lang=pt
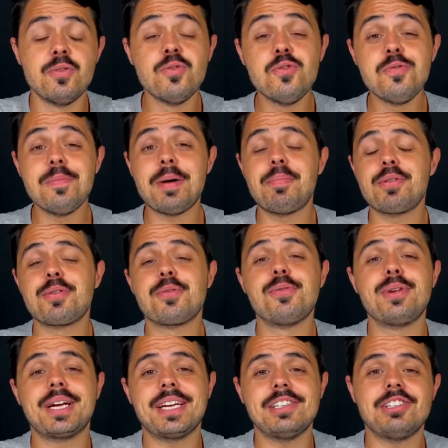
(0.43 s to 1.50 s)
Uma
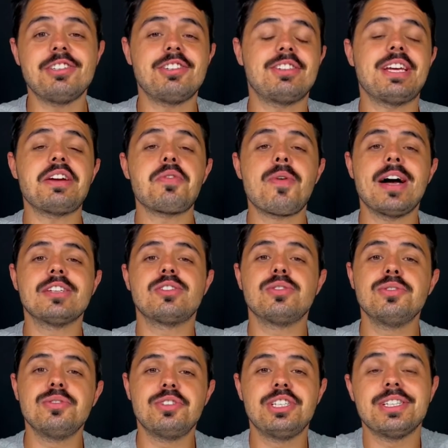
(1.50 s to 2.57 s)
procura que a gente tem quase
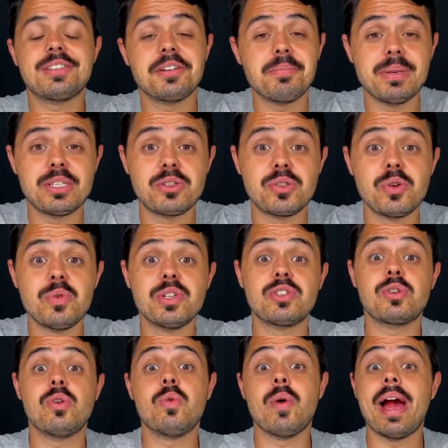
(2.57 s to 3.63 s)
todo dia são pessoas
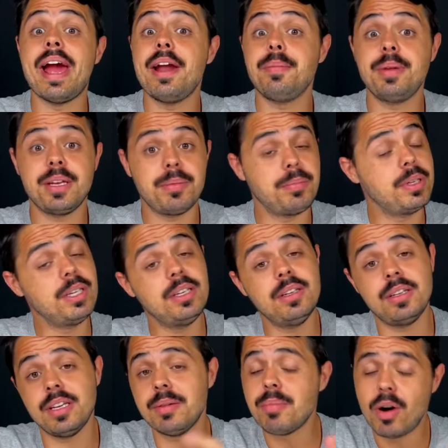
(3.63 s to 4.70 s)
com
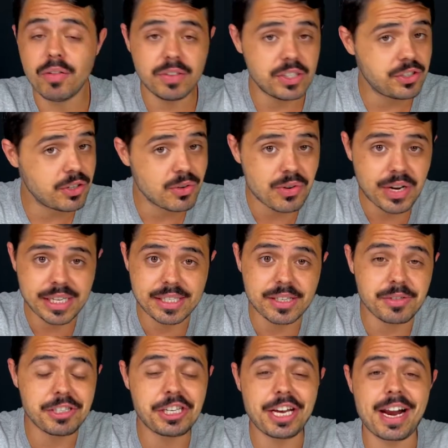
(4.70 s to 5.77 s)
Airbnb, imóveis de
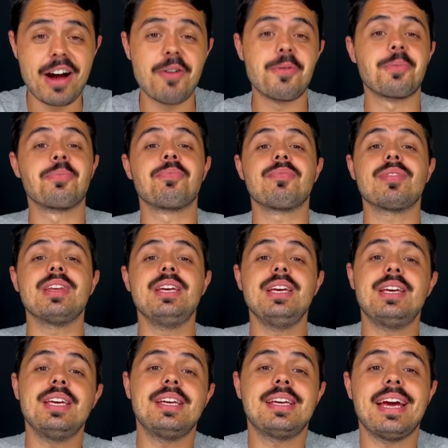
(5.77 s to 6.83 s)
locação em geral, e
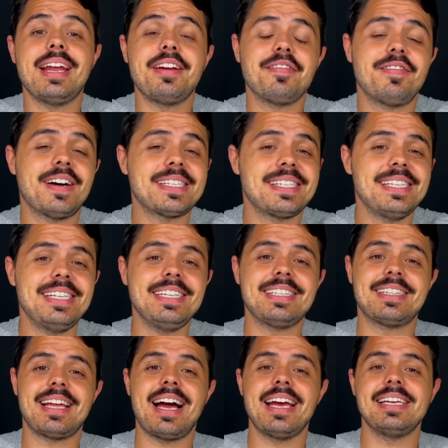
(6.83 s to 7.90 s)
que querem
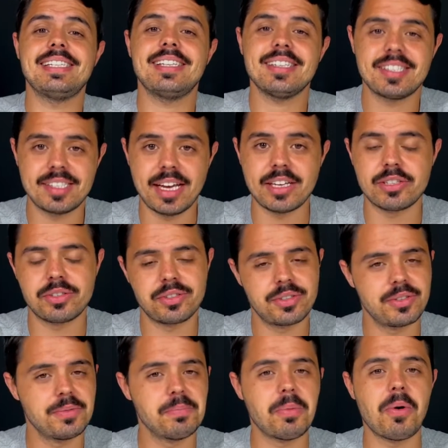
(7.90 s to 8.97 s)
facilitar esse acesso.
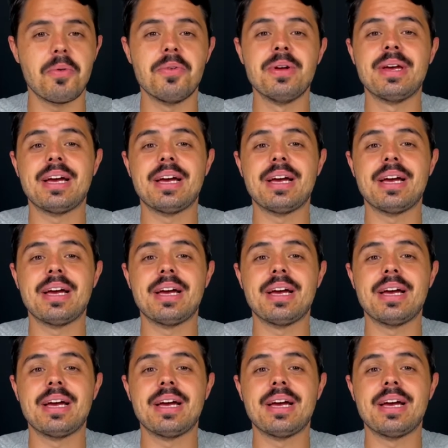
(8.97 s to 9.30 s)
Bom,